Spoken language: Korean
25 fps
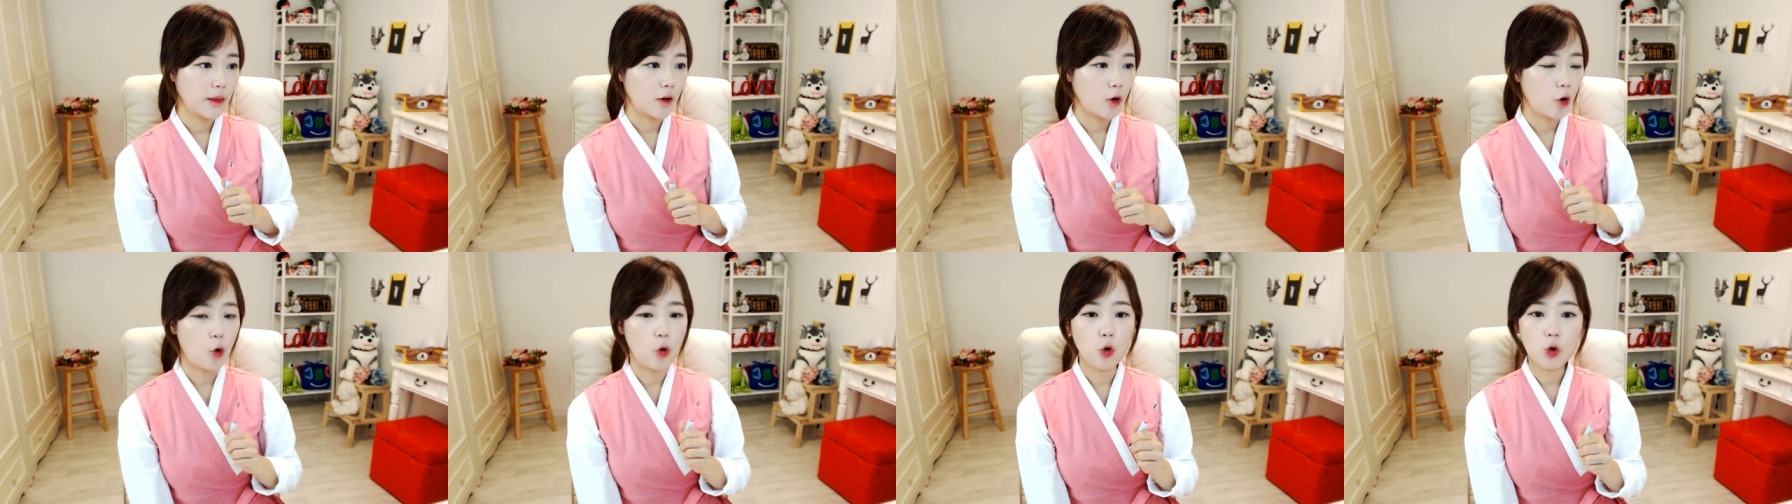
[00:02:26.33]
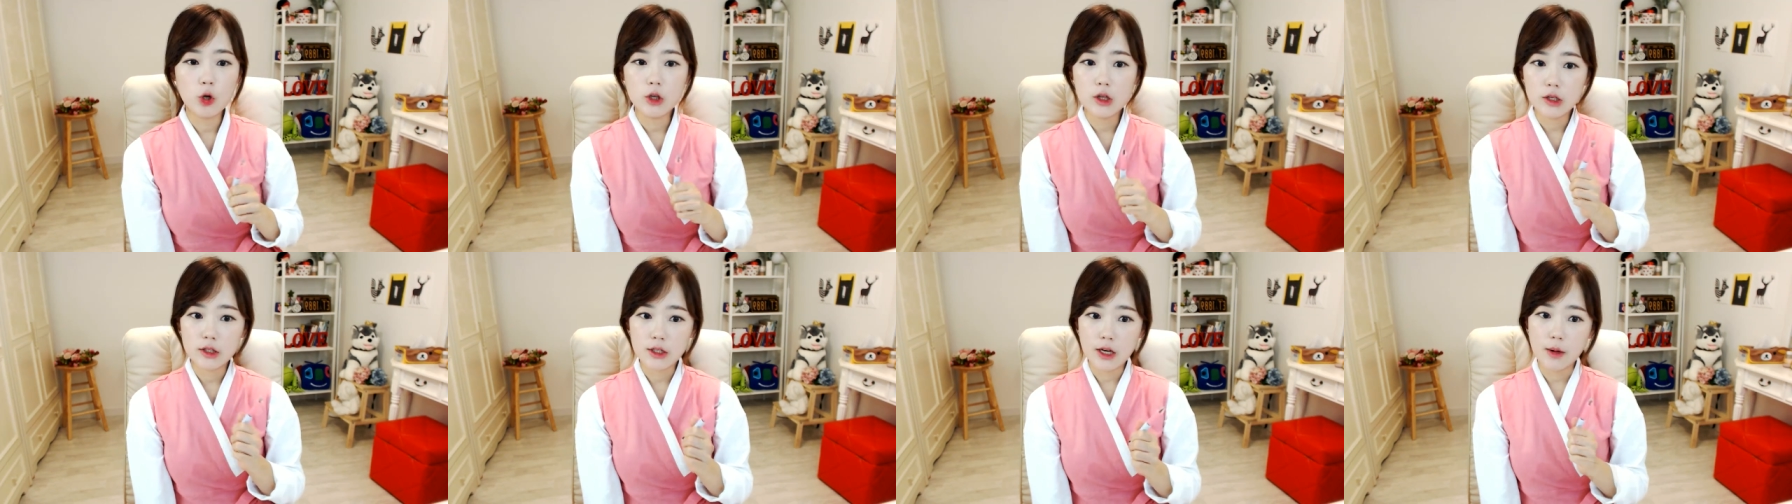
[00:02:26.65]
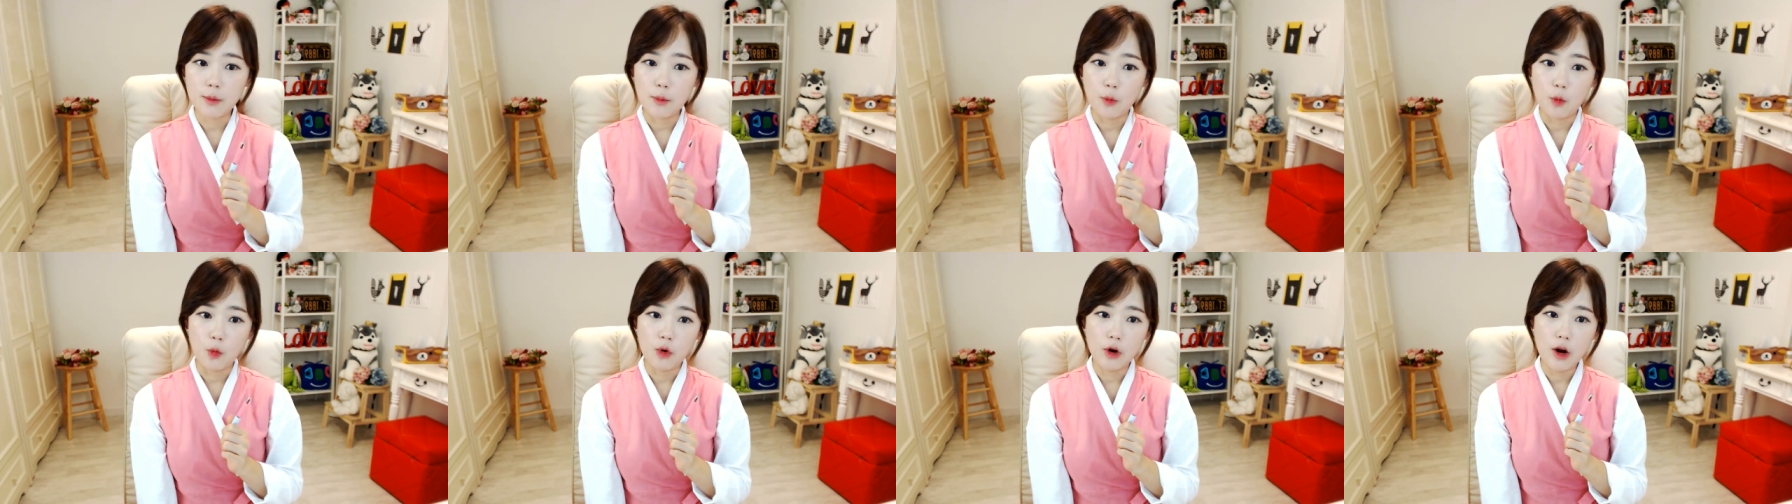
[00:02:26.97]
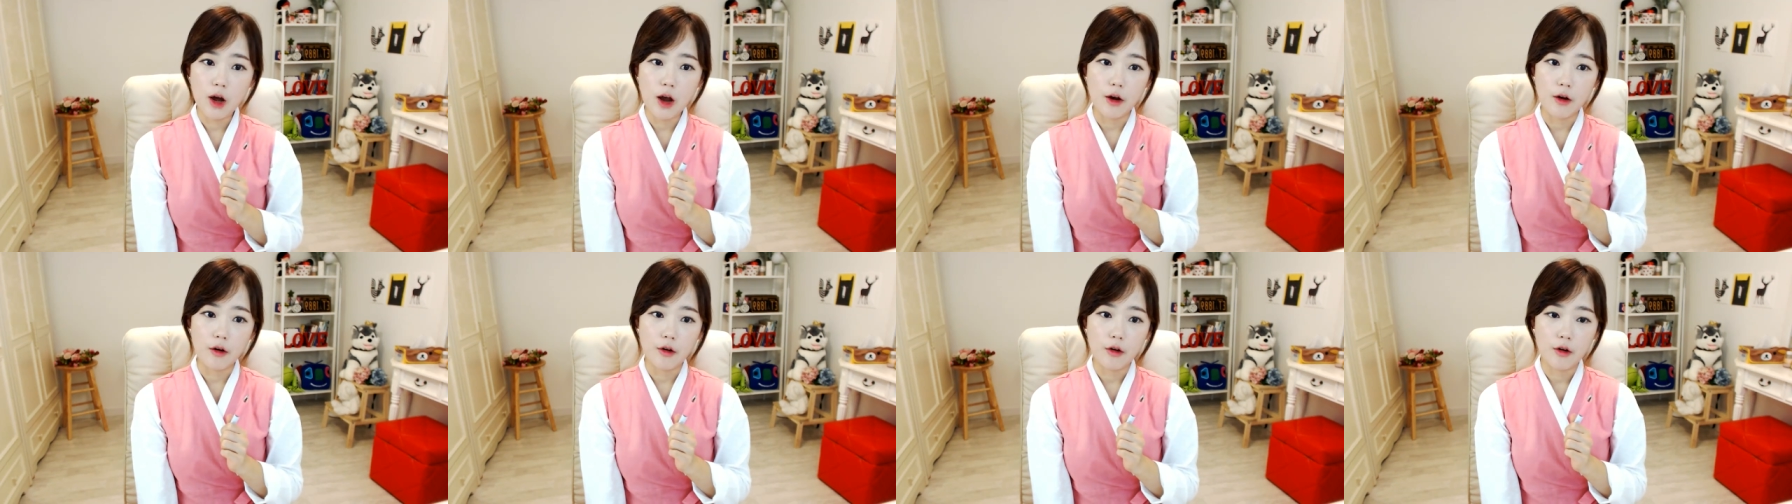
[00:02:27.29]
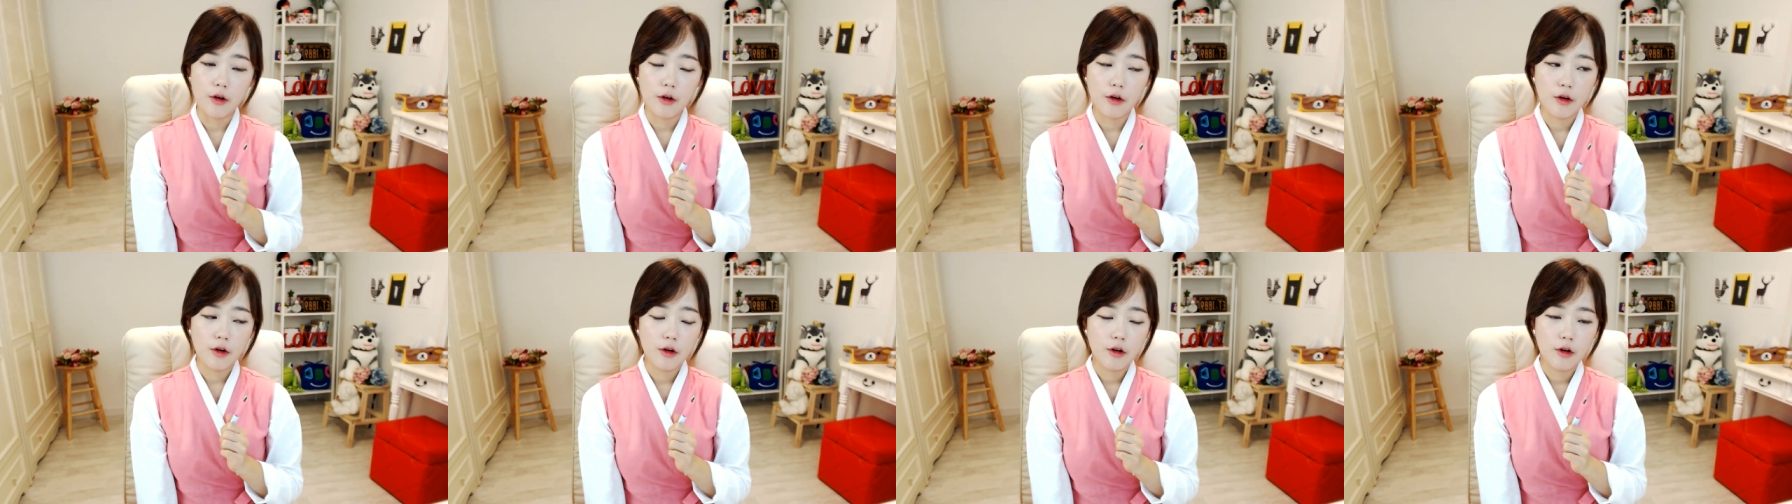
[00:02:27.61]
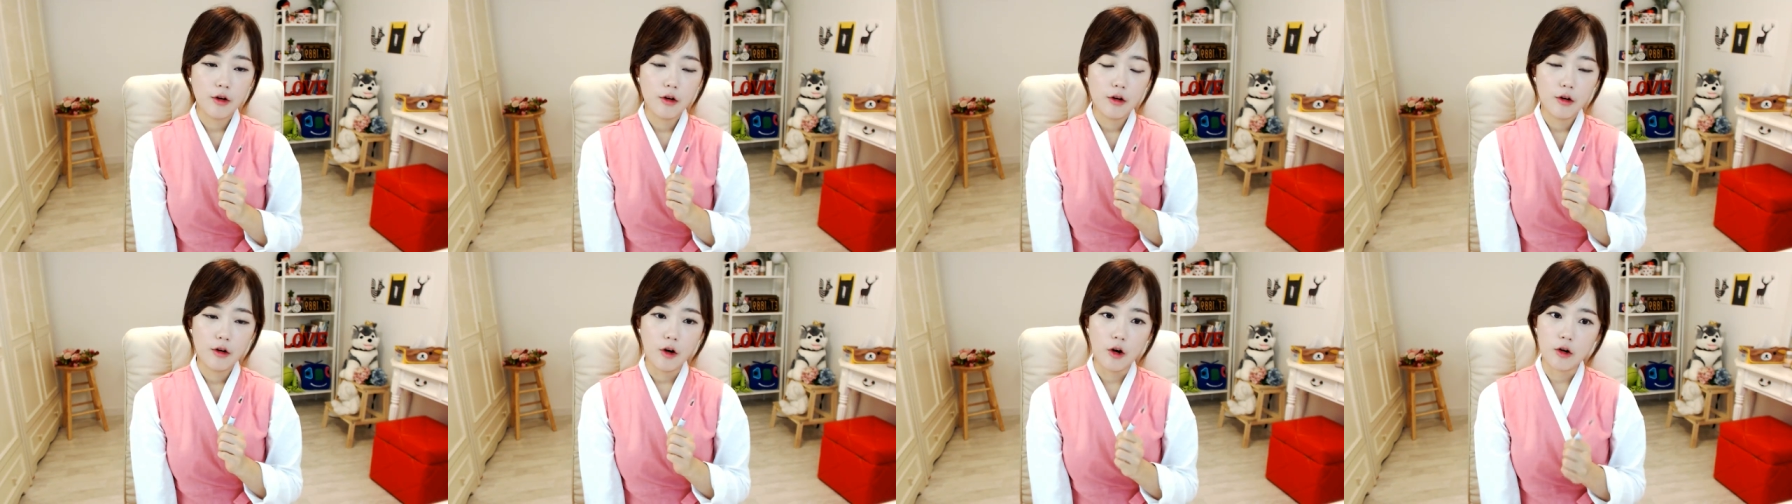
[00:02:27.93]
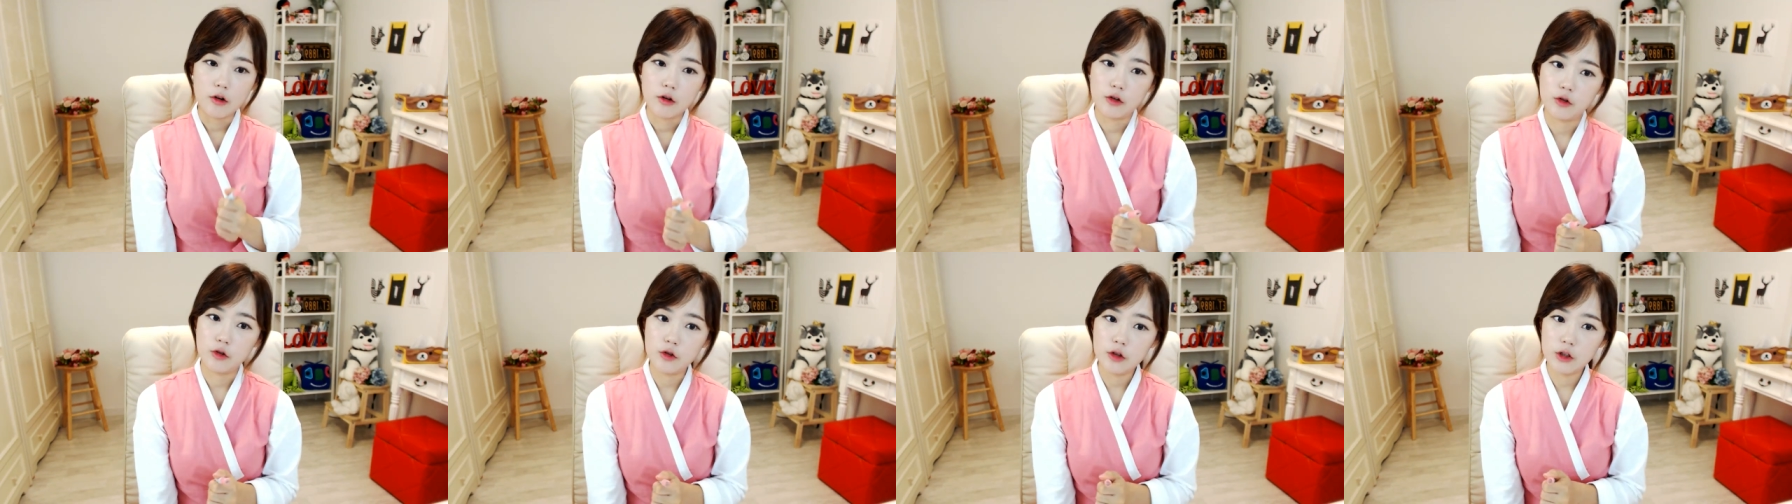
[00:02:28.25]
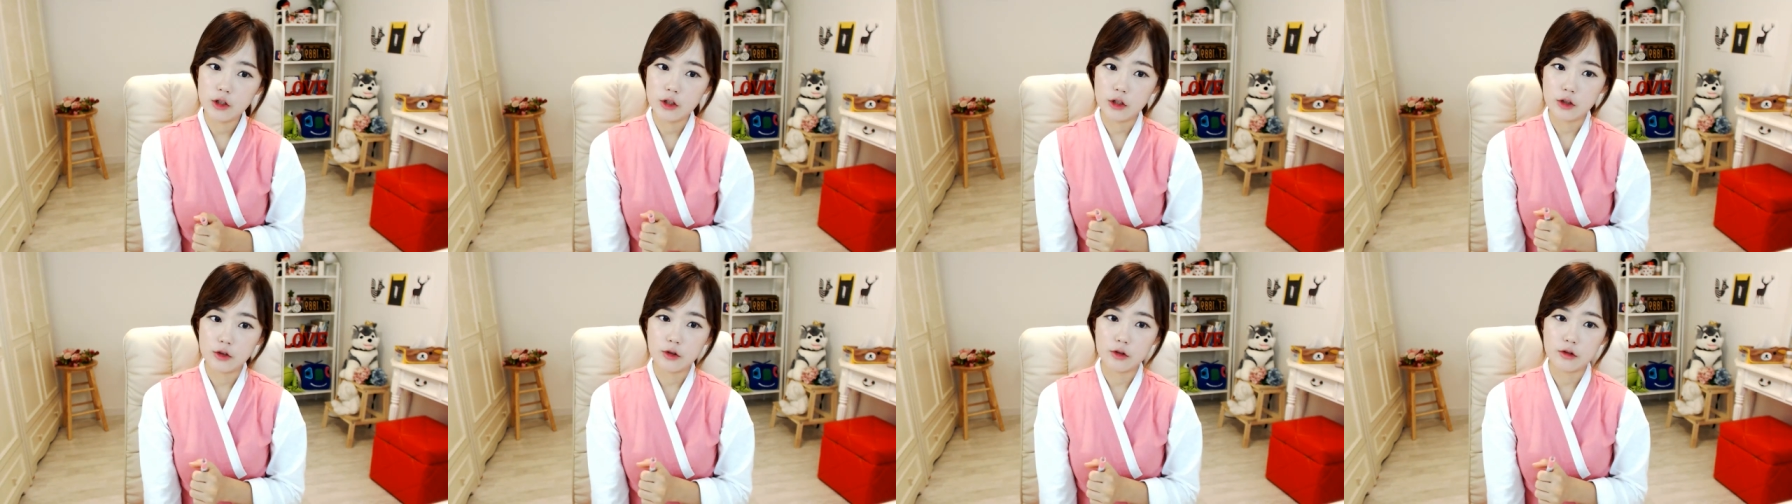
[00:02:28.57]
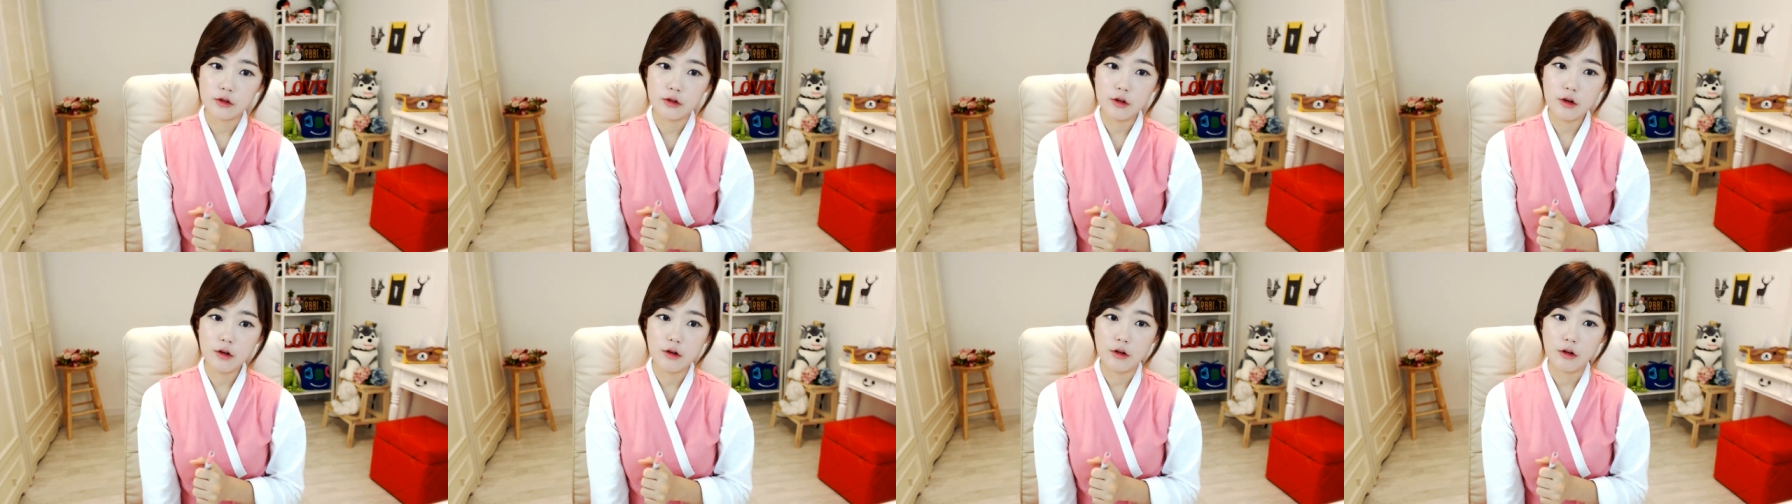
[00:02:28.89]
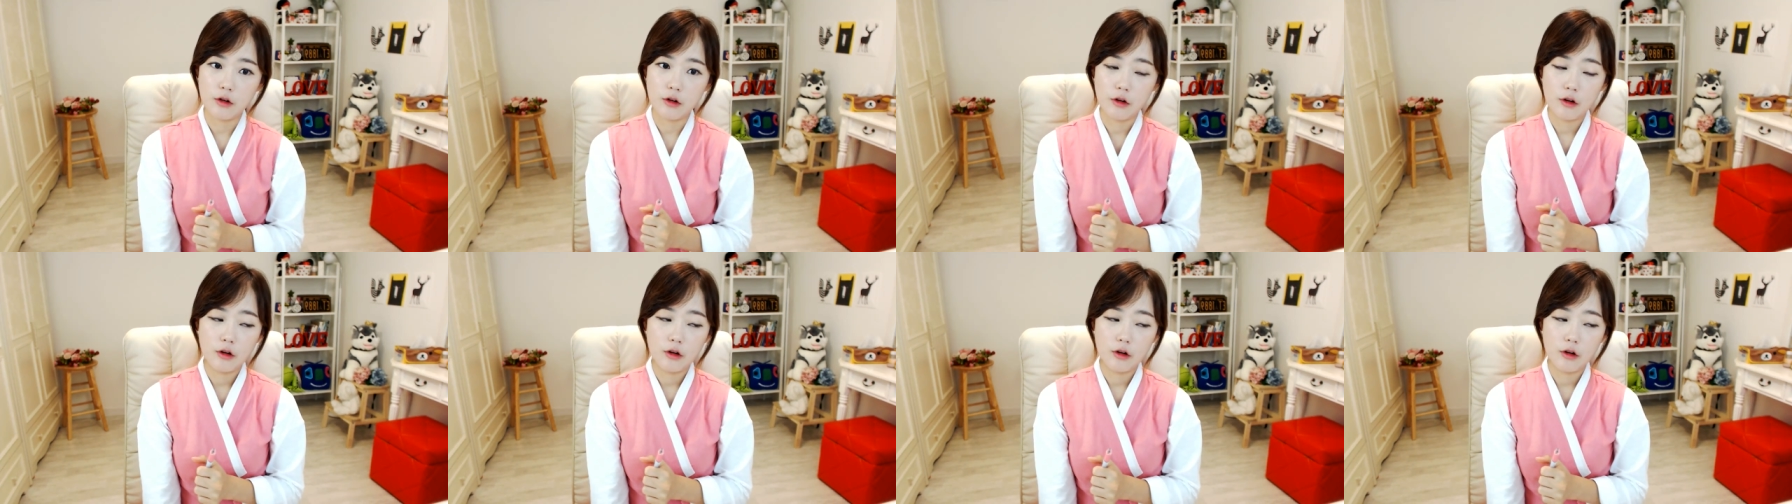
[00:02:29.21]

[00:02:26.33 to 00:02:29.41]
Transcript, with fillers: 거의 다 잘 몰라요. 아, 그런 일이 있었어.